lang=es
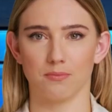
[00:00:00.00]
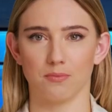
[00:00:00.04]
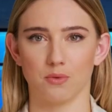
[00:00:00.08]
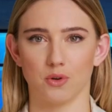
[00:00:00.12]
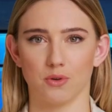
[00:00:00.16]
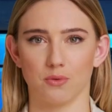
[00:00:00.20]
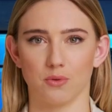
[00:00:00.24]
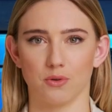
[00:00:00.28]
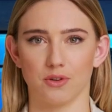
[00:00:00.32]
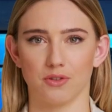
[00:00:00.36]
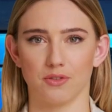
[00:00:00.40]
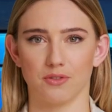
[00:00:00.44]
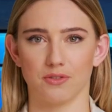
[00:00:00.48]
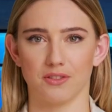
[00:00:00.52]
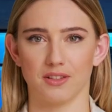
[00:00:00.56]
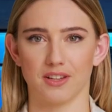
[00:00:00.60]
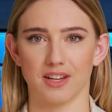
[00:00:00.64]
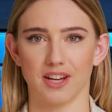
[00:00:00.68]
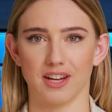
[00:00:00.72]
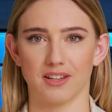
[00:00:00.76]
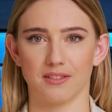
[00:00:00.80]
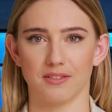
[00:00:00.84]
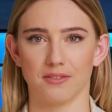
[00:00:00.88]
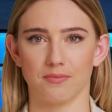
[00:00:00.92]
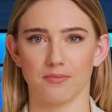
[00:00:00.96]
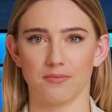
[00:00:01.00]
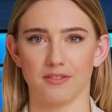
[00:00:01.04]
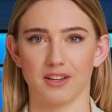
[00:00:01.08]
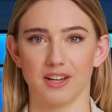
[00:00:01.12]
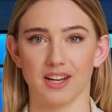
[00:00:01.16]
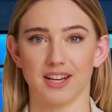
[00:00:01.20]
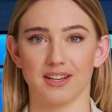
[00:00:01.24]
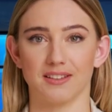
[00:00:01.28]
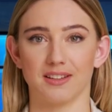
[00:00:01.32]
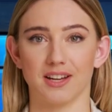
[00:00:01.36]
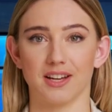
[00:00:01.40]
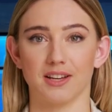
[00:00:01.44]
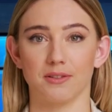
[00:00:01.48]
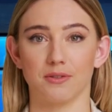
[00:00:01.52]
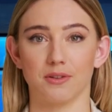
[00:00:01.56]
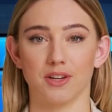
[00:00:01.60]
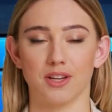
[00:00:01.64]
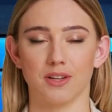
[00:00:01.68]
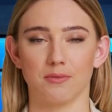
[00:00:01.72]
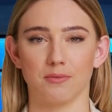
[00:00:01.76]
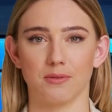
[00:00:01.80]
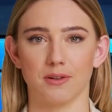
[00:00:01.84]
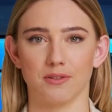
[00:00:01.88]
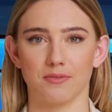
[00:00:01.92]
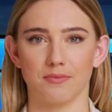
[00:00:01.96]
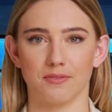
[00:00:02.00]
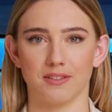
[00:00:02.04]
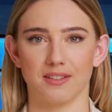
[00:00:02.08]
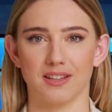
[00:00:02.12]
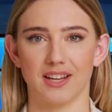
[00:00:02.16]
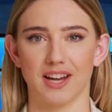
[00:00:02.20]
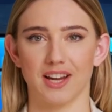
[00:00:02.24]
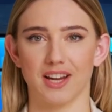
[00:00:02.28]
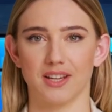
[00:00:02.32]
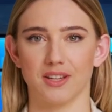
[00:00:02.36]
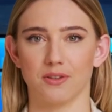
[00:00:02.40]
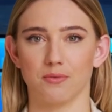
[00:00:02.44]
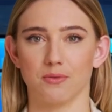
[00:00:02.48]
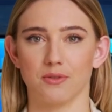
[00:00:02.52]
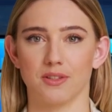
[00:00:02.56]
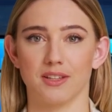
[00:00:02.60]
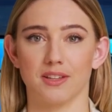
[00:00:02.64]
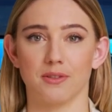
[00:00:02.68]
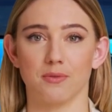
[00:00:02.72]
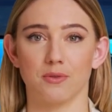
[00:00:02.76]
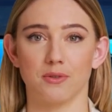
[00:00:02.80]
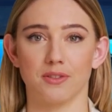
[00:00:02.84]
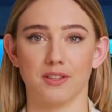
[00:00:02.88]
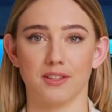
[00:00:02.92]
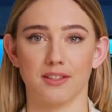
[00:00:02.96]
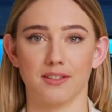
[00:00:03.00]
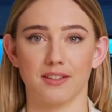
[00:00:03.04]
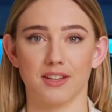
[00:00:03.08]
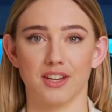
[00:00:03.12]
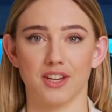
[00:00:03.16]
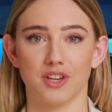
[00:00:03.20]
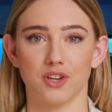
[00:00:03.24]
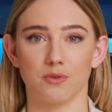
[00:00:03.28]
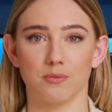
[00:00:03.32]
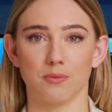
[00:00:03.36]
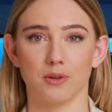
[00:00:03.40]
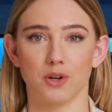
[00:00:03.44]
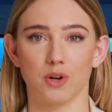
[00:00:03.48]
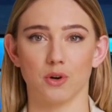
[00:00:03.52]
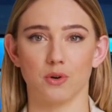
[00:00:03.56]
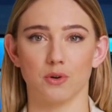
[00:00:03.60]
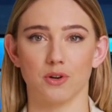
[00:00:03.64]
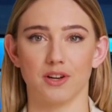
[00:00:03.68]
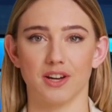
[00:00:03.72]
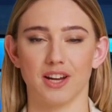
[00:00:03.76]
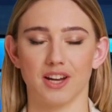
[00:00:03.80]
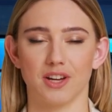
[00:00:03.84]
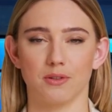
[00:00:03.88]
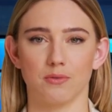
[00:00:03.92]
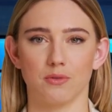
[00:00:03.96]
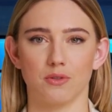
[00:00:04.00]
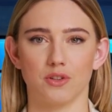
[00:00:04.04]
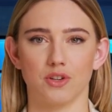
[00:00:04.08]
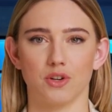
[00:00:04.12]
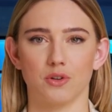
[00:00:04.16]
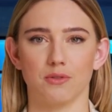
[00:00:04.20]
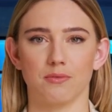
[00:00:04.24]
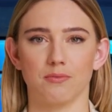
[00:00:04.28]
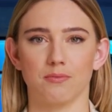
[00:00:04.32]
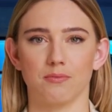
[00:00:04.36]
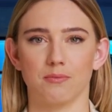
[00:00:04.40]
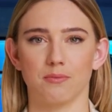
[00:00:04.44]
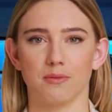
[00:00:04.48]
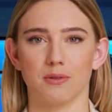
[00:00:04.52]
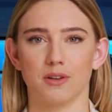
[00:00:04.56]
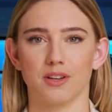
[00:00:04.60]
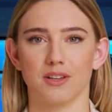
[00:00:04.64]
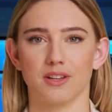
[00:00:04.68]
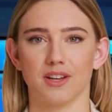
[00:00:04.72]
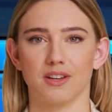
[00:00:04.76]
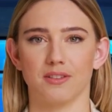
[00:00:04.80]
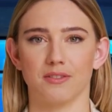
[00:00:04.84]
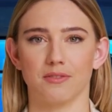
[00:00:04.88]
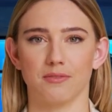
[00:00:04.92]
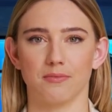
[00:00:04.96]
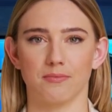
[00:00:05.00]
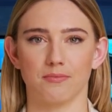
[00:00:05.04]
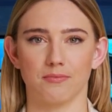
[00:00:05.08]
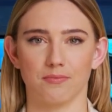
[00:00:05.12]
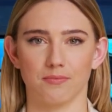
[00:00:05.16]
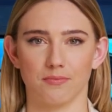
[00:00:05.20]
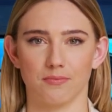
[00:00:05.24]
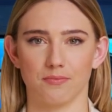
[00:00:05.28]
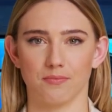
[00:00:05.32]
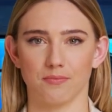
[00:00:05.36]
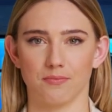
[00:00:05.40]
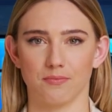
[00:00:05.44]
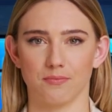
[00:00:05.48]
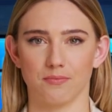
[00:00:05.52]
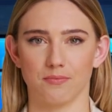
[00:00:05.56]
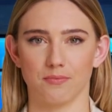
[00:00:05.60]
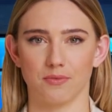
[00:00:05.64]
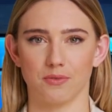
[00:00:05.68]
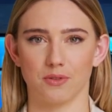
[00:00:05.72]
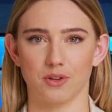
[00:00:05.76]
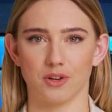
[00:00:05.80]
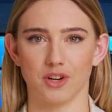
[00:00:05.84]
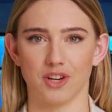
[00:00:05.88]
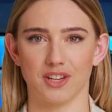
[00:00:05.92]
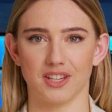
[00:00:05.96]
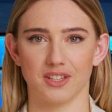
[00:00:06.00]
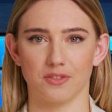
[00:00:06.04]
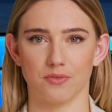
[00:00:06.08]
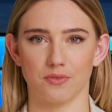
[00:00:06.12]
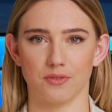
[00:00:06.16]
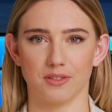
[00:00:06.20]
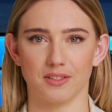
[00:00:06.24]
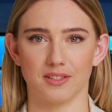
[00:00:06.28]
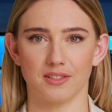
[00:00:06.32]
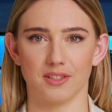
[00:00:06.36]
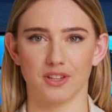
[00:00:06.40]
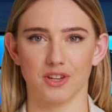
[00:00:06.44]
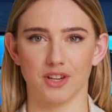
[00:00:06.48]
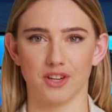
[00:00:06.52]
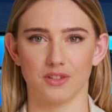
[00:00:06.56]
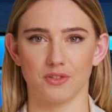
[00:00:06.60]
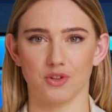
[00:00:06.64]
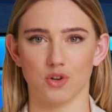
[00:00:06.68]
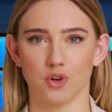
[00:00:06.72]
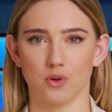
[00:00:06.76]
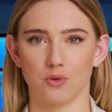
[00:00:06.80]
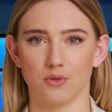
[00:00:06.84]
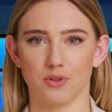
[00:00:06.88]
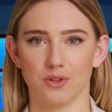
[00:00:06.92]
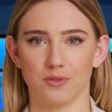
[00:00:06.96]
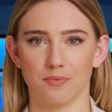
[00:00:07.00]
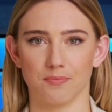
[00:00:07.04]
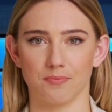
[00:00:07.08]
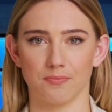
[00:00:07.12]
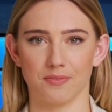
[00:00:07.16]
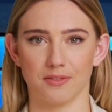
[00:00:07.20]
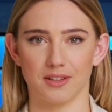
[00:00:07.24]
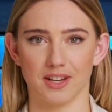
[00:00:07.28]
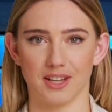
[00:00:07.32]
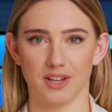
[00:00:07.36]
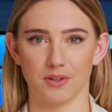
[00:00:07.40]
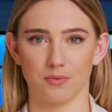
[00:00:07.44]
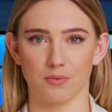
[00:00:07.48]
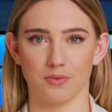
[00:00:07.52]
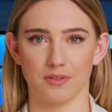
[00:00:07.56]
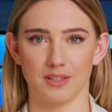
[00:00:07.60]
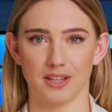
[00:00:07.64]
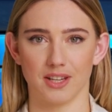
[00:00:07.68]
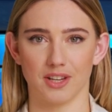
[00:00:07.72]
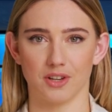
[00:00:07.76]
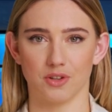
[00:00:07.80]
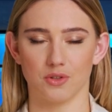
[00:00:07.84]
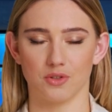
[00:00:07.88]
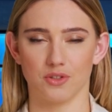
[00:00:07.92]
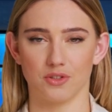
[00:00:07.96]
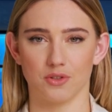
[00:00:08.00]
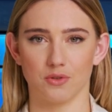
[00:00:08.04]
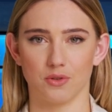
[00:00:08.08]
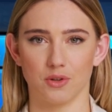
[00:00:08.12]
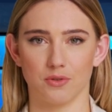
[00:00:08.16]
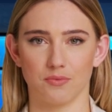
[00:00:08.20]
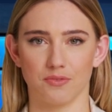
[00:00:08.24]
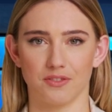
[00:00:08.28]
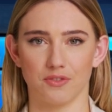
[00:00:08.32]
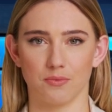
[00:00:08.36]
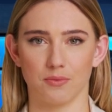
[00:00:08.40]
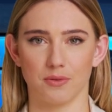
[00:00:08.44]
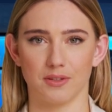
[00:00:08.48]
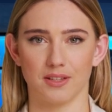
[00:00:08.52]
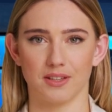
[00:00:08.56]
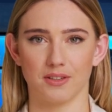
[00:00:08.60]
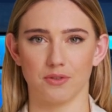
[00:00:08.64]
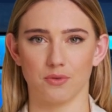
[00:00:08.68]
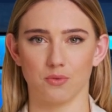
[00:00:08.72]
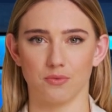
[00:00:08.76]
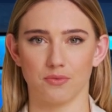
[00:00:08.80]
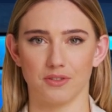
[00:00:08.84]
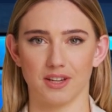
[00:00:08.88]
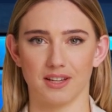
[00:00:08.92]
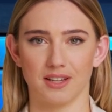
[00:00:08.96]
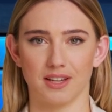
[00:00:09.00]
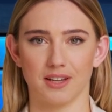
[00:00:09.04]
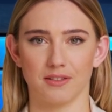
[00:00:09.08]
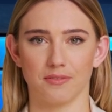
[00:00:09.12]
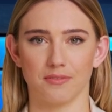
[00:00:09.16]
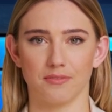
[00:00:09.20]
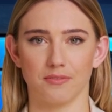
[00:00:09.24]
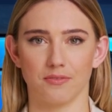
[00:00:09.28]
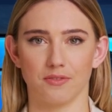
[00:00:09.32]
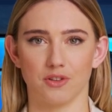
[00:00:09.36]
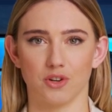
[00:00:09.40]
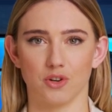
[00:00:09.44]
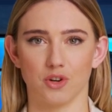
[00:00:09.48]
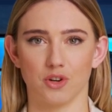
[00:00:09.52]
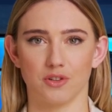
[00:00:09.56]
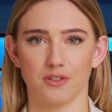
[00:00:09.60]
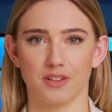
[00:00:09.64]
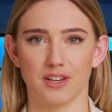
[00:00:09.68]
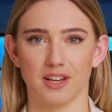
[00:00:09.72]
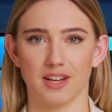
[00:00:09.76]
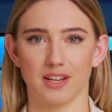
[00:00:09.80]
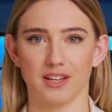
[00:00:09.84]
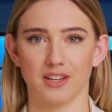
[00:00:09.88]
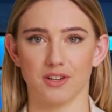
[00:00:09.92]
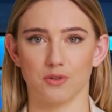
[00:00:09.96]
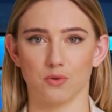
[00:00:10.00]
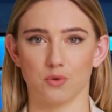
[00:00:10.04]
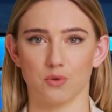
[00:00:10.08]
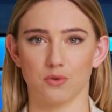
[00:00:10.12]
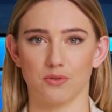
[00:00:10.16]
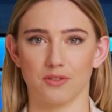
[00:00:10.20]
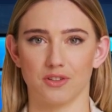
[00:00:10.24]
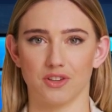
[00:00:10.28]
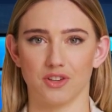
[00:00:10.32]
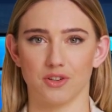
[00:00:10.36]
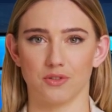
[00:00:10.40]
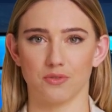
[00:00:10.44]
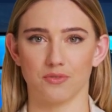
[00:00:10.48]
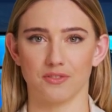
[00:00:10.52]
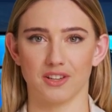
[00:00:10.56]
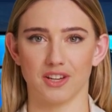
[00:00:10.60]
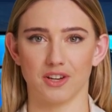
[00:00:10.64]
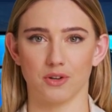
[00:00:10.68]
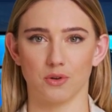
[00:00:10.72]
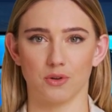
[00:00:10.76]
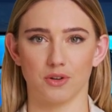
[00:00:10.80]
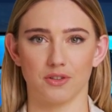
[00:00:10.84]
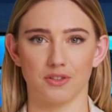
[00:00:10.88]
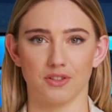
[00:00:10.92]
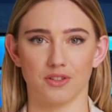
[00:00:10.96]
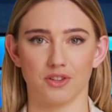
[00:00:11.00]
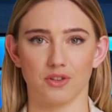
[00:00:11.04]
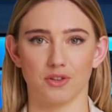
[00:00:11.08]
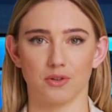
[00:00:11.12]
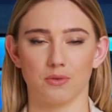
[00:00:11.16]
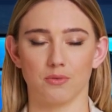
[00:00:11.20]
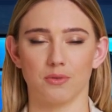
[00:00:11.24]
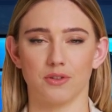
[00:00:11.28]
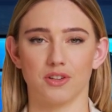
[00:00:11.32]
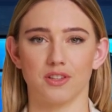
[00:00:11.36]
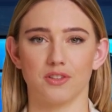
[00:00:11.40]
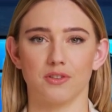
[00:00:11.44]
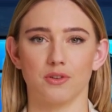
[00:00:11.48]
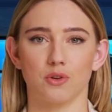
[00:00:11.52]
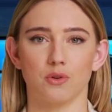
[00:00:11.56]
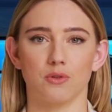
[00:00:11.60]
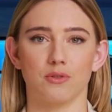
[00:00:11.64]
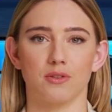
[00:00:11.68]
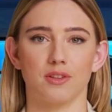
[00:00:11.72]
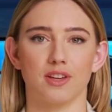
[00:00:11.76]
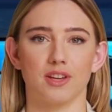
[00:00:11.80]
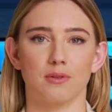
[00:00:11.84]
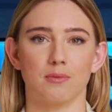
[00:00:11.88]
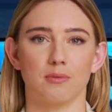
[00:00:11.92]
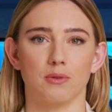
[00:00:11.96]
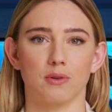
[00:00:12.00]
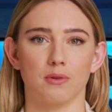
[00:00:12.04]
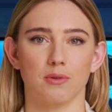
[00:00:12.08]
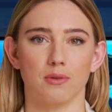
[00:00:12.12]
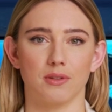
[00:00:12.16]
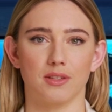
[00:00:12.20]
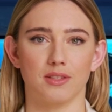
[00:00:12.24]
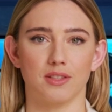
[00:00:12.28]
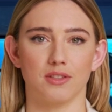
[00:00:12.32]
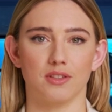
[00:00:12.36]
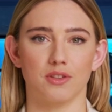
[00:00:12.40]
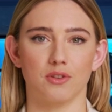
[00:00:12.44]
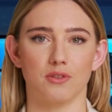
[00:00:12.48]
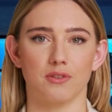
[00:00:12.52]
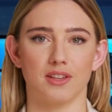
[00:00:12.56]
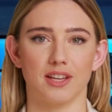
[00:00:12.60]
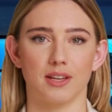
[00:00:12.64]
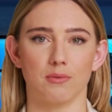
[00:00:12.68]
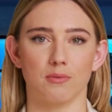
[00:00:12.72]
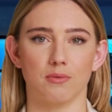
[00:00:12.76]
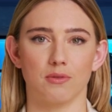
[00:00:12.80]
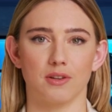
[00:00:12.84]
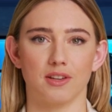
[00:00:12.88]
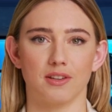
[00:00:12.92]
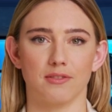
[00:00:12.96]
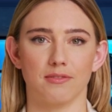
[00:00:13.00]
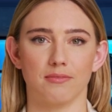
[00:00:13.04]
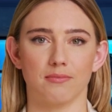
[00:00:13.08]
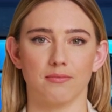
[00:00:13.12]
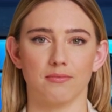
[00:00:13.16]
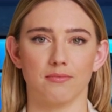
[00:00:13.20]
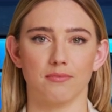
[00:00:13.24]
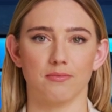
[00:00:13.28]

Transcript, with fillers: Muy buenos días, ¿qué tal el clima? Cada vez se va sintiendo mejor en Calvillo, ¿verdad? Hoy es 25 de junio, el vitíligo es una enfermedad cutánea, crónica y no contagiosa que ocasiona un trastorno en la pigmentación de la piel.